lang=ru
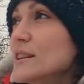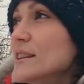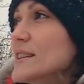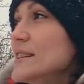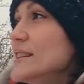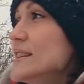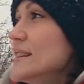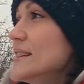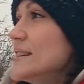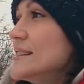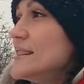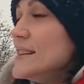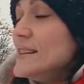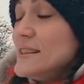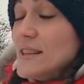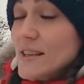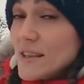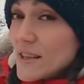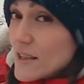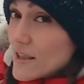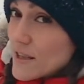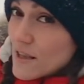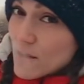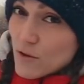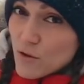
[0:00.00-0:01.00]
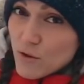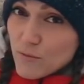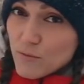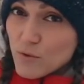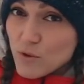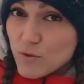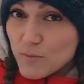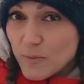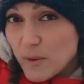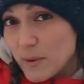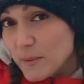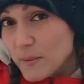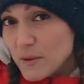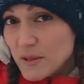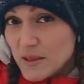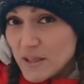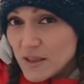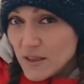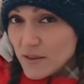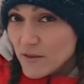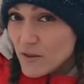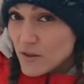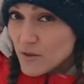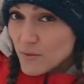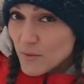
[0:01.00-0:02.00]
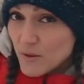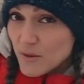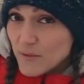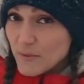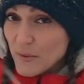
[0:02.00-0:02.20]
не те деньги, за которые можно приобрести недвижимость в